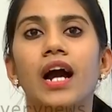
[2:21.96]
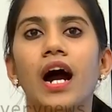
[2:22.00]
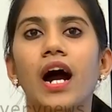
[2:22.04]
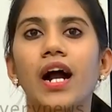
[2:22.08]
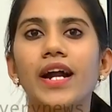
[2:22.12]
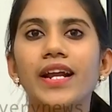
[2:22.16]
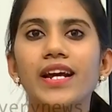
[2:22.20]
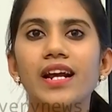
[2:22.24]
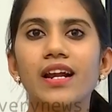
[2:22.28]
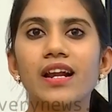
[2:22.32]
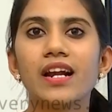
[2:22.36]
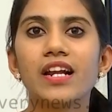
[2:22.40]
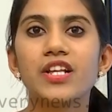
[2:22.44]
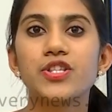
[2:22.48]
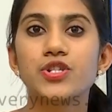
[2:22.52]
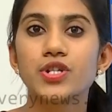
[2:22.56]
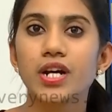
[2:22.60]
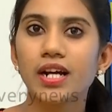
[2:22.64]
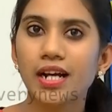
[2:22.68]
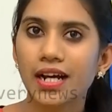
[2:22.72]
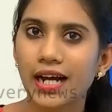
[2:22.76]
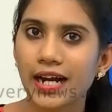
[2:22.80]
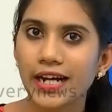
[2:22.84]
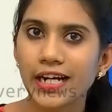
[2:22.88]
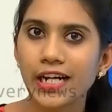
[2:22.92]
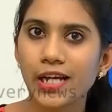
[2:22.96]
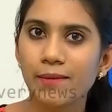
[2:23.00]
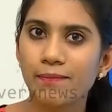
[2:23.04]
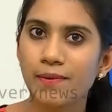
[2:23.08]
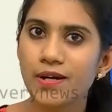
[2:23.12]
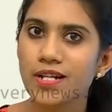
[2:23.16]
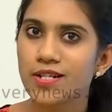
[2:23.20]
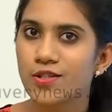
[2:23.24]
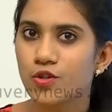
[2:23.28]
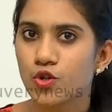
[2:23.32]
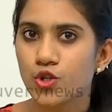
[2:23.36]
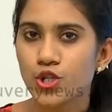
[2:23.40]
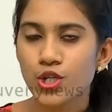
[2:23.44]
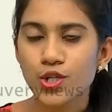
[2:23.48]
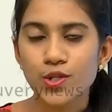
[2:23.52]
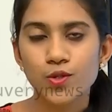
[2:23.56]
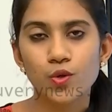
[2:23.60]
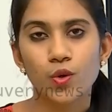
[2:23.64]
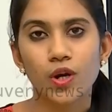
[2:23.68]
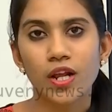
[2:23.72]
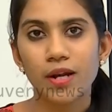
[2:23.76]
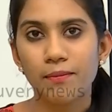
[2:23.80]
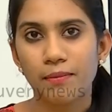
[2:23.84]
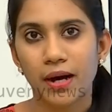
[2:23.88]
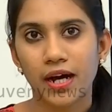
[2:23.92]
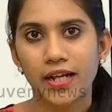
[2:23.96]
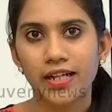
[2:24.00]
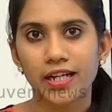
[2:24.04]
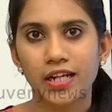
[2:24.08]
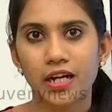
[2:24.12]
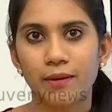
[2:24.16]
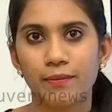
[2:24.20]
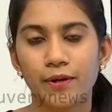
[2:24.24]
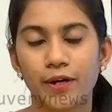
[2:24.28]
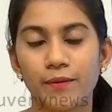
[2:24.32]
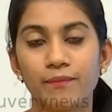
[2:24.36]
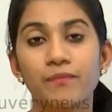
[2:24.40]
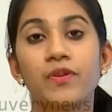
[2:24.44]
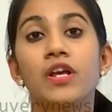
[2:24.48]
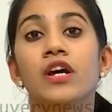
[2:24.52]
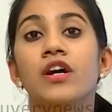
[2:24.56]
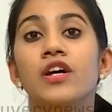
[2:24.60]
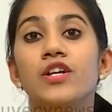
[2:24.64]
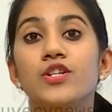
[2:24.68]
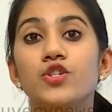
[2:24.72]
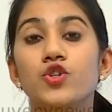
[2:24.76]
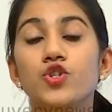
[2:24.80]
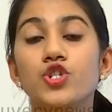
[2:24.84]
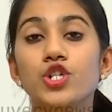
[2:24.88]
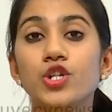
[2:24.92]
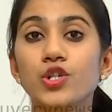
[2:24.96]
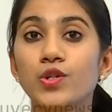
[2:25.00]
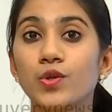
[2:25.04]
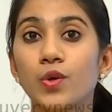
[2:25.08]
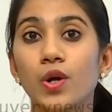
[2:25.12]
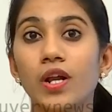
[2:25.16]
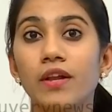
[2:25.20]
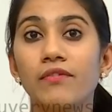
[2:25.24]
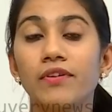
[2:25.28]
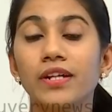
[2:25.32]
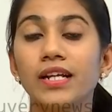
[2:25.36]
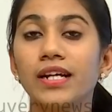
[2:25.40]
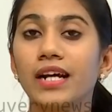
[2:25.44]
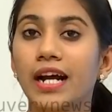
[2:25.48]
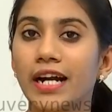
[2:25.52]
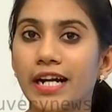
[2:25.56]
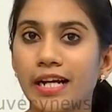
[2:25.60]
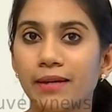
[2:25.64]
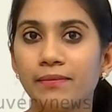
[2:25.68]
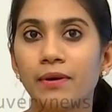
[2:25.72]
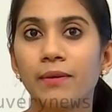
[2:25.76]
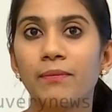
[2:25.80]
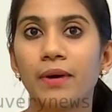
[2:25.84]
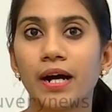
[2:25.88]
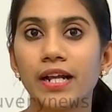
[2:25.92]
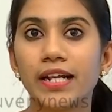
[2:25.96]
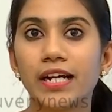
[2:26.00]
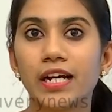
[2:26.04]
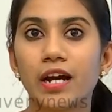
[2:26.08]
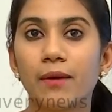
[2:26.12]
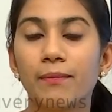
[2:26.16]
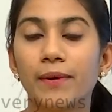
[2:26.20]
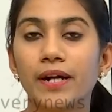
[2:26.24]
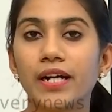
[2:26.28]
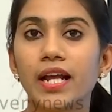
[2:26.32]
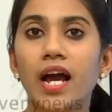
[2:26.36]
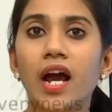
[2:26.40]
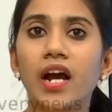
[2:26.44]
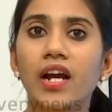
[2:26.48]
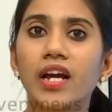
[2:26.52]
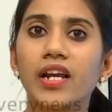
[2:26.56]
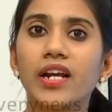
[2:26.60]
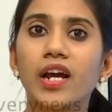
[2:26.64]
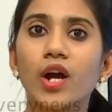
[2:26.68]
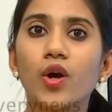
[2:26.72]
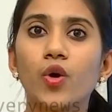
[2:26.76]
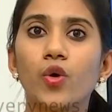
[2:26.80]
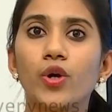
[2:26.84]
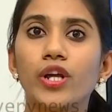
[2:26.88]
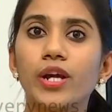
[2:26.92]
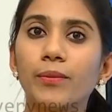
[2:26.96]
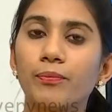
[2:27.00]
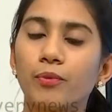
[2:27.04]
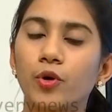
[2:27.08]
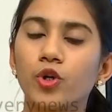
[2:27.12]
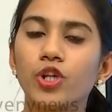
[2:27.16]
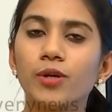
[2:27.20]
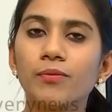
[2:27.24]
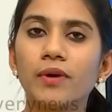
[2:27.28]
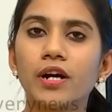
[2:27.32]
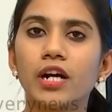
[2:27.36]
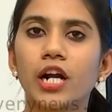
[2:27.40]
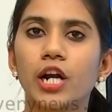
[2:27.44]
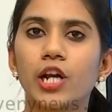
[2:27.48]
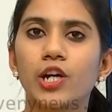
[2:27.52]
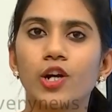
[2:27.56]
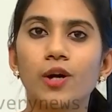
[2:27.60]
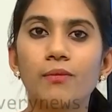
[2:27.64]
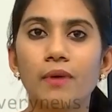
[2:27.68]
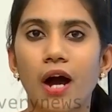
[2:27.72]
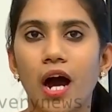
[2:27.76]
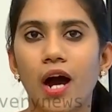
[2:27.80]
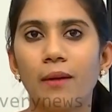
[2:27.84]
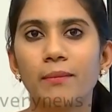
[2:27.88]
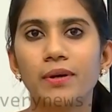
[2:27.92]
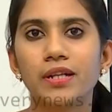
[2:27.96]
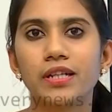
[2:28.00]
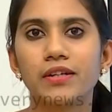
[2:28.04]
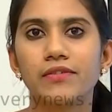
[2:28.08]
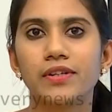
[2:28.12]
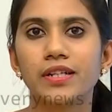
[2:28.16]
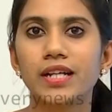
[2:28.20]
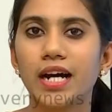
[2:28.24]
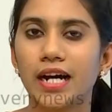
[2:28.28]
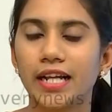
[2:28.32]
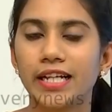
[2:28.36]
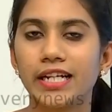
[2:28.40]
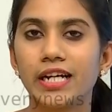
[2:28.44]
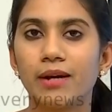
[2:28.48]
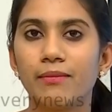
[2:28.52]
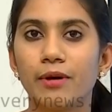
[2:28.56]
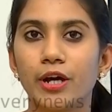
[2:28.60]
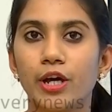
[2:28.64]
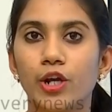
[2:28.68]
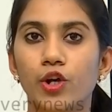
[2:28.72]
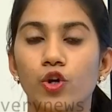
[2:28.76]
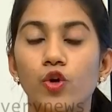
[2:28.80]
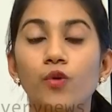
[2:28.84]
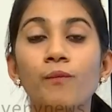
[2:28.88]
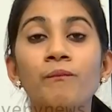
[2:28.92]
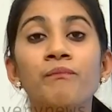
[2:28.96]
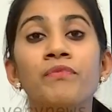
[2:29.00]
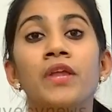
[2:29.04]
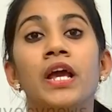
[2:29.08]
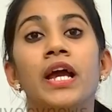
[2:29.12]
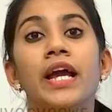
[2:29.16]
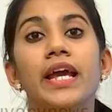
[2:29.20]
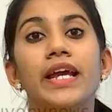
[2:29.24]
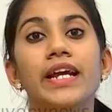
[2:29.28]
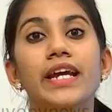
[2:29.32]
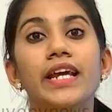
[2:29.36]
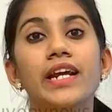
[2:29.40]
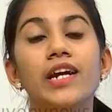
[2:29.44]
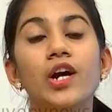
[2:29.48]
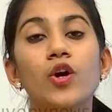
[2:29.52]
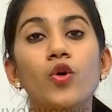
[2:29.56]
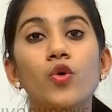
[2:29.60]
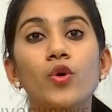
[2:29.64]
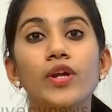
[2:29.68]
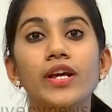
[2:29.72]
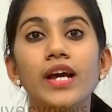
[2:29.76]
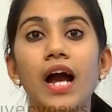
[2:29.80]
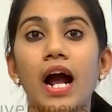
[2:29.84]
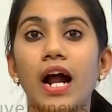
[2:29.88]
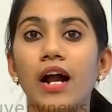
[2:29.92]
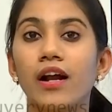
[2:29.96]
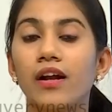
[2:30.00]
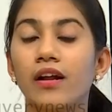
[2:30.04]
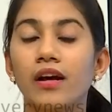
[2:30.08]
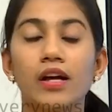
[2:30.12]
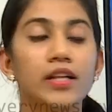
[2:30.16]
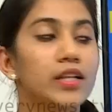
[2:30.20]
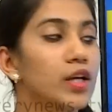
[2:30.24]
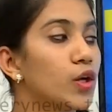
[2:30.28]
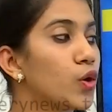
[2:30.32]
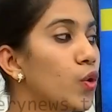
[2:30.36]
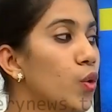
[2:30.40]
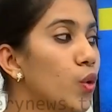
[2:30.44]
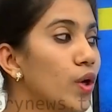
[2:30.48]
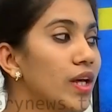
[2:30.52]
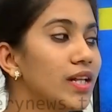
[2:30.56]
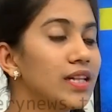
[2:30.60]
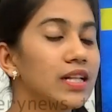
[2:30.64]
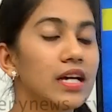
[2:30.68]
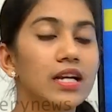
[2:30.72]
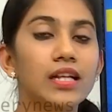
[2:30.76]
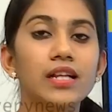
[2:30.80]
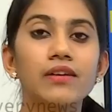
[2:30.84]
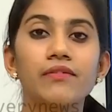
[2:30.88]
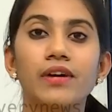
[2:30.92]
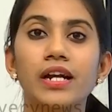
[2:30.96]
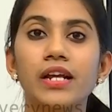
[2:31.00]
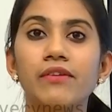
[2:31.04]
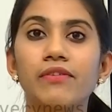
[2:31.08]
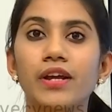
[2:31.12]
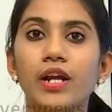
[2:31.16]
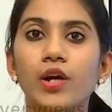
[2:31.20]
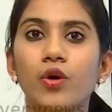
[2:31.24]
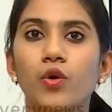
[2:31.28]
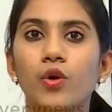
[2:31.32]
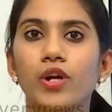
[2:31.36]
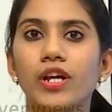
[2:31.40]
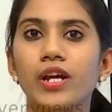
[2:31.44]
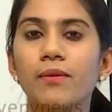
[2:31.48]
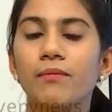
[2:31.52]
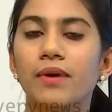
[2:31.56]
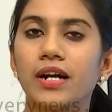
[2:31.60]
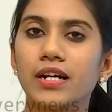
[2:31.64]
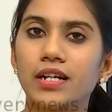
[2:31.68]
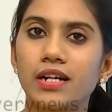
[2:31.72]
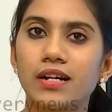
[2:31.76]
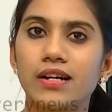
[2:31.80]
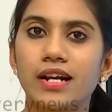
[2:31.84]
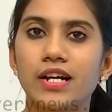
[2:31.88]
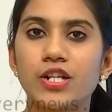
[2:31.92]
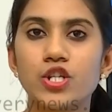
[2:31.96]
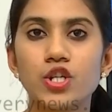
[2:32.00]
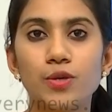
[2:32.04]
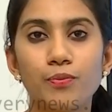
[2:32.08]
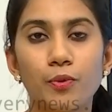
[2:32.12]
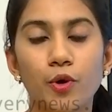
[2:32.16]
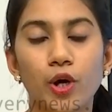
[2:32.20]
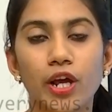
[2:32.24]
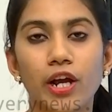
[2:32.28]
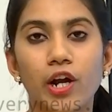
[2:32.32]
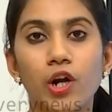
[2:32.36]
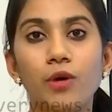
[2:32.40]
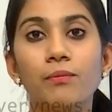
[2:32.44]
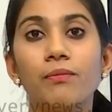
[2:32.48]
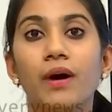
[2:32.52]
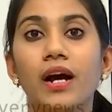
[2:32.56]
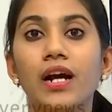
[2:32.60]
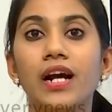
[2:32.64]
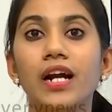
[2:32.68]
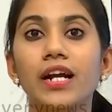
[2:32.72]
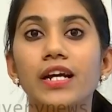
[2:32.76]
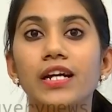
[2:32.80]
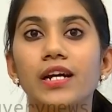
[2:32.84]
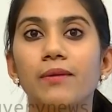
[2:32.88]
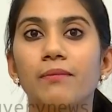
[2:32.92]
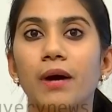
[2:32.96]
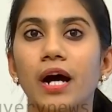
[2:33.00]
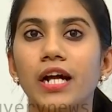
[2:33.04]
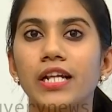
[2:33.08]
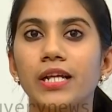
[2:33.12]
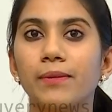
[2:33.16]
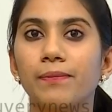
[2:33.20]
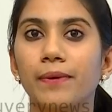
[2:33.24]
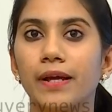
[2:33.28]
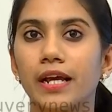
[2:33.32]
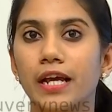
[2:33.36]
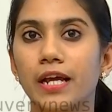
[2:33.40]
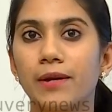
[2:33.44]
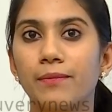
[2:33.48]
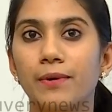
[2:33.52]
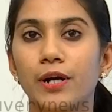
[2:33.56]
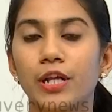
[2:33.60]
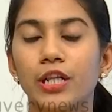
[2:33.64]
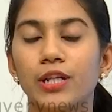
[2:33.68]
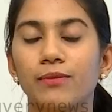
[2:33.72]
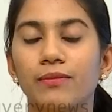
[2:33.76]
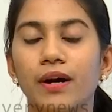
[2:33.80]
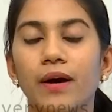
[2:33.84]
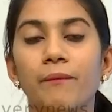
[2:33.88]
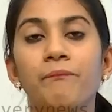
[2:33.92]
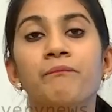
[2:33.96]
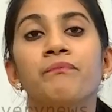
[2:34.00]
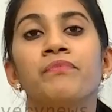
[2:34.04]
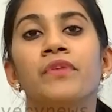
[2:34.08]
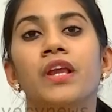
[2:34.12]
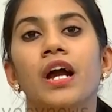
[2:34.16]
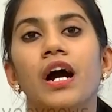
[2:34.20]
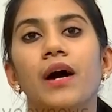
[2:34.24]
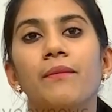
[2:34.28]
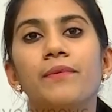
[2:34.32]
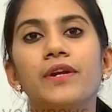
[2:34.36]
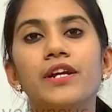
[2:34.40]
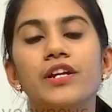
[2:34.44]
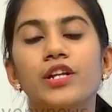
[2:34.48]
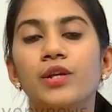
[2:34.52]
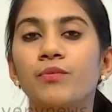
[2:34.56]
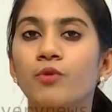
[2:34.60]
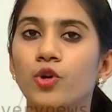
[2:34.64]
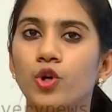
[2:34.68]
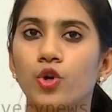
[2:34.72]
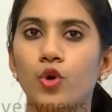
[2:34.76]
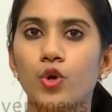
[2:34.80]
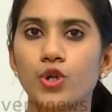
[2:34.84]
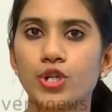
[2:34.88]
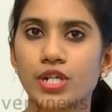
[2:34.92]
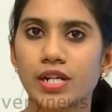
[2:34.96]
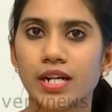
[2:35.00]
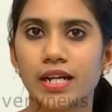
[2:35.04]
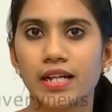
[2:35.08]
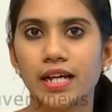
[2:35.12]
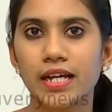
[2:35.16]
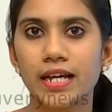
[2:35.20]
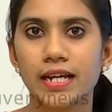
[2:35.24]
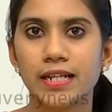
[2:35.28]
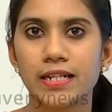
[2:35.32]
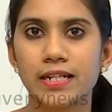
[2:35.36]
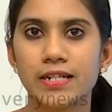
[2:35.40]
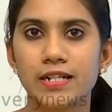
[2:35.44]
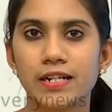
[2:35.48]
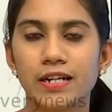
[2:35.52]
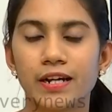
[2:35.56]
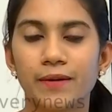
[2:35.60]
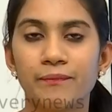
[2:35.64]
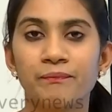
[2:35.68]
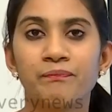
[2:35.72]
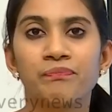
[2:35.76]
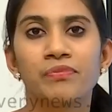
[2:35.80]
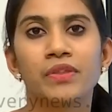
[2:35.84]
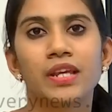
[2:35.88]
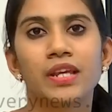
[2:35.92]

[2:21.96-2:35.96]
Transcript: காடுகள் அழிஞ்சால் கண்டிப்பாக சுற்றுச்சூழல் பாதிக்கப்படும் சுற்றுச்சூழல் வந்து கண்டிப்பாக பாதிக்கப்பட்ட அங்கே இருக்கக்கூடிய பொதுமக்களுக்கும் ஆபத்து வந்து அதிகமாக இருக்கும் இங்கே இருக்கக்கூடிய அந்த கூடத்துலேருந்து வெளிவரக்கூடிய மற்ற நச்சு புகைகளும் மக்களுக்கு பாதிப்பை ஏற்படுத்துமா அப்படின்றதும் ஒரு கொஷினாக தான் இருந்துட்டு இருக்கு